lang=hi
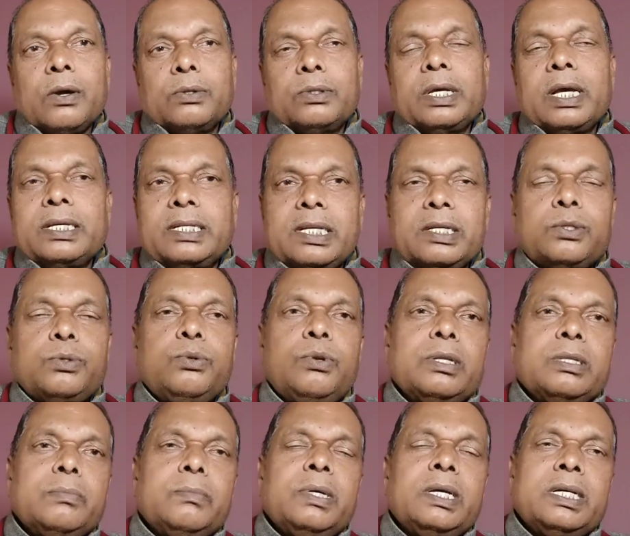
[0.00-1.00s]
तो ऐसे
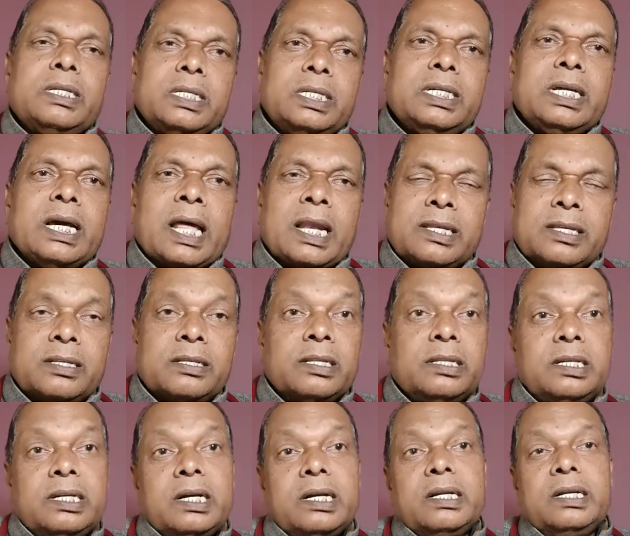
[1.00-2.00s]
सूरत में किसी कारण से यदि
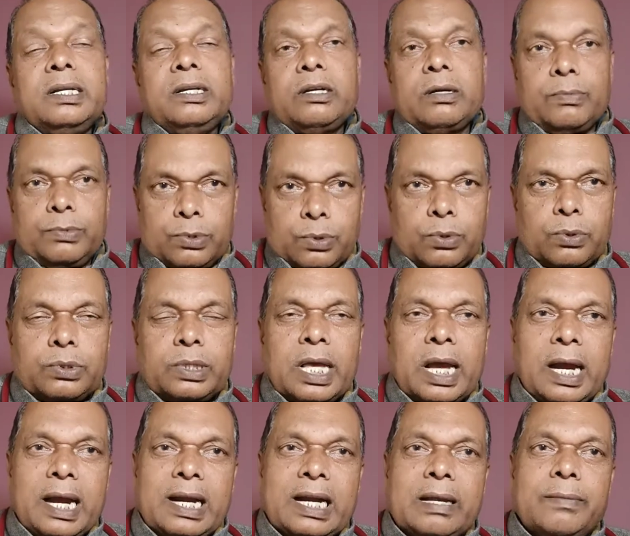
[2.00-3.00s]
किडनी कमज़ोर होता
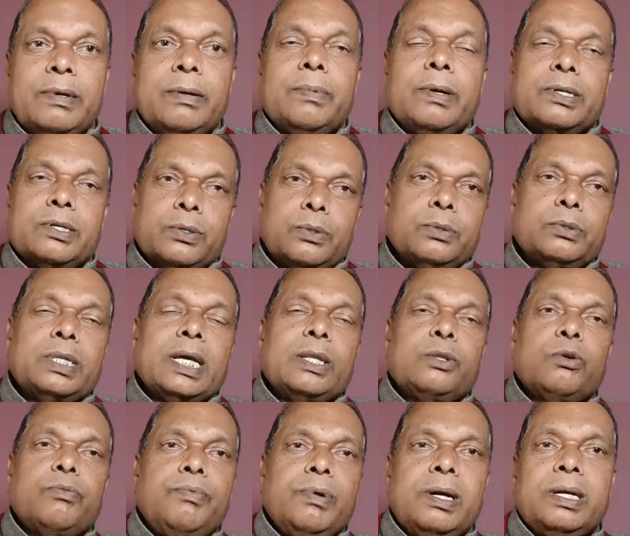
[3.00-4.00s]
है किडनी में इन्फेक्शन होता है
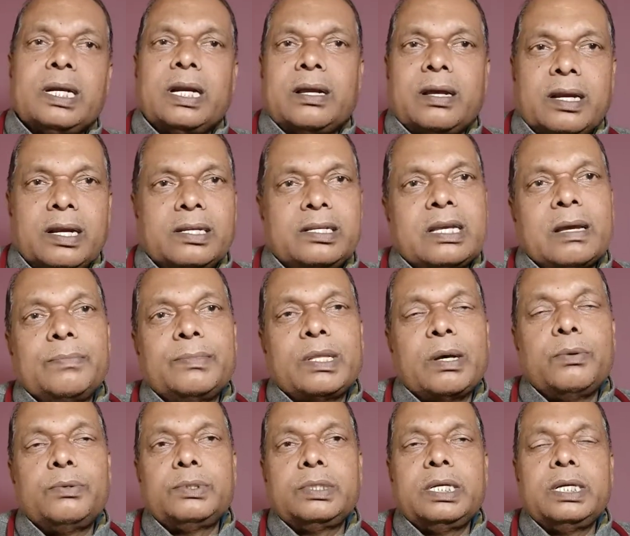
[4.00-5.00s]
तो फिल्टर करने की क्षमता
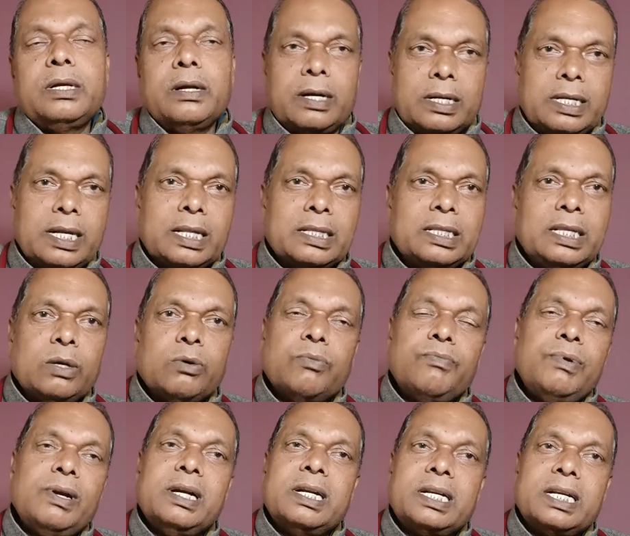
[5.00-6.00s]
उसकी घट जाती है वो
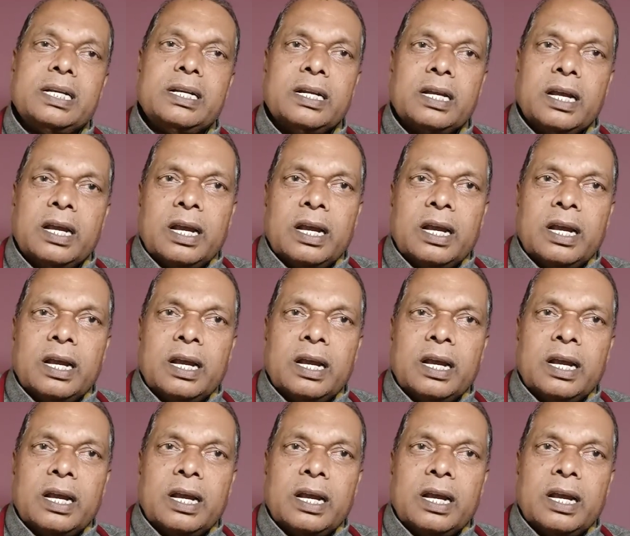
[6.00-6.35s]
फिल्टरिंग